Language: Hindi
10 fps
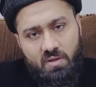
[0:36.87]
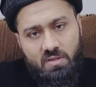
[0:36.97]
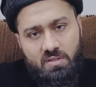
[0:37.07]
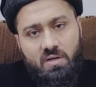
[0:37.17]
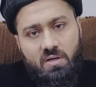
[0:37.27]

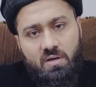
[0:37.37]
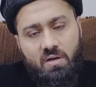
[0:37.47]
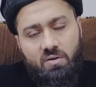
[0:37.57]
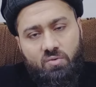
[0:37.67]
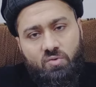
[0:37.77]
या
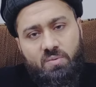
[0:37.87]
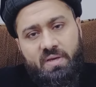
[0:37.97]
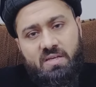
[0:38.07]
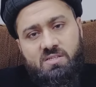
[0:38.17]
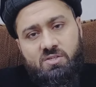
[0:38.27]
कोई भी
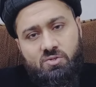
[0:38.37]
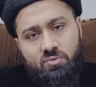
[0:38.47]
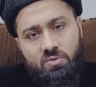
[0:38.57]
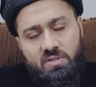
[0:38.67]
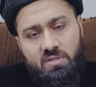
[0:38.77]
ऐसी
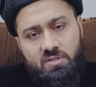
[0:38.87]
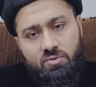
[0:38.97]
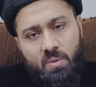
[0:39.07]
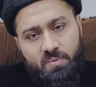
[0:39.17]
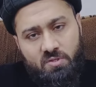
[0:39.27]
स्टोरी कि जो
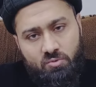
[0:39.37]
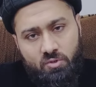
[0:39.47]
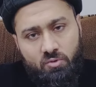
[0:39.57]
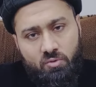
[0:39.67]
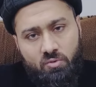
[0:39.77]
आपके साथ
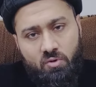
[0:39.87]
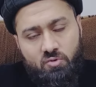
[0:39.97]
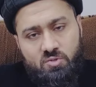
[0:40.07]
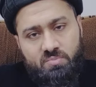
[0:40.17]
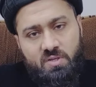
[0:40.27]
हुई हो और
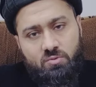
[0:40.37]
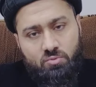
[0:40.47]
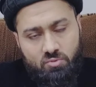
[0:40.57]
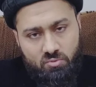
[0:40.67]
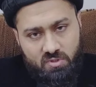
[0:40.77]
उसमें
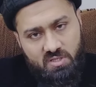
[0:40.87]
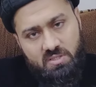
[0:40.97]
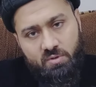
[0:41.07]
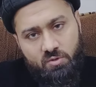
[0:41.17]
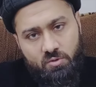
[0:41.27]
दूसरों के लिए
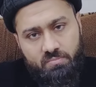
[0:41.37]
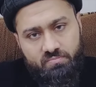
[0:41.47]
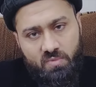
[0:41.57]
सबक हो